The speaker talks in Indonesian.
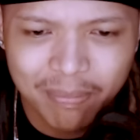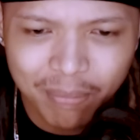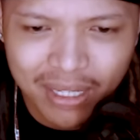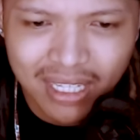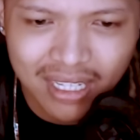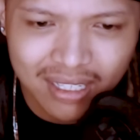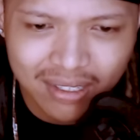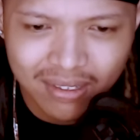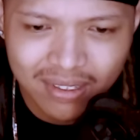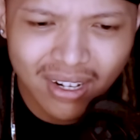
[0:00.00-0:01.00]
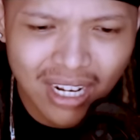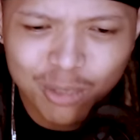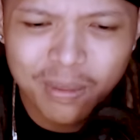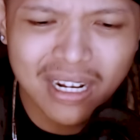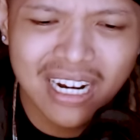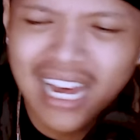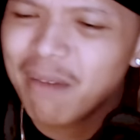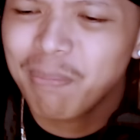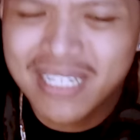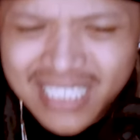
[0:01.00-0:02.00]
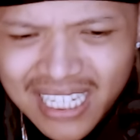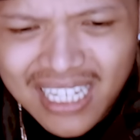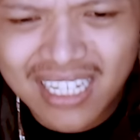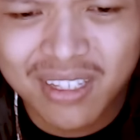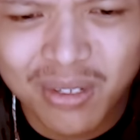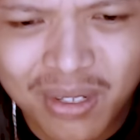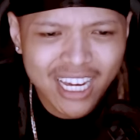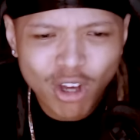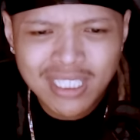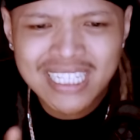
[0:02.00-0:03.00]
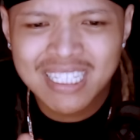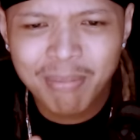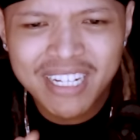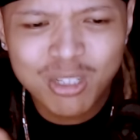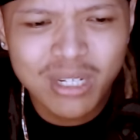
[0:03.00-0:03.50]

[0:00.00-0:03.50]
sepi gitu orang-orang tuh pada kenapa sih gitu ekosistem ini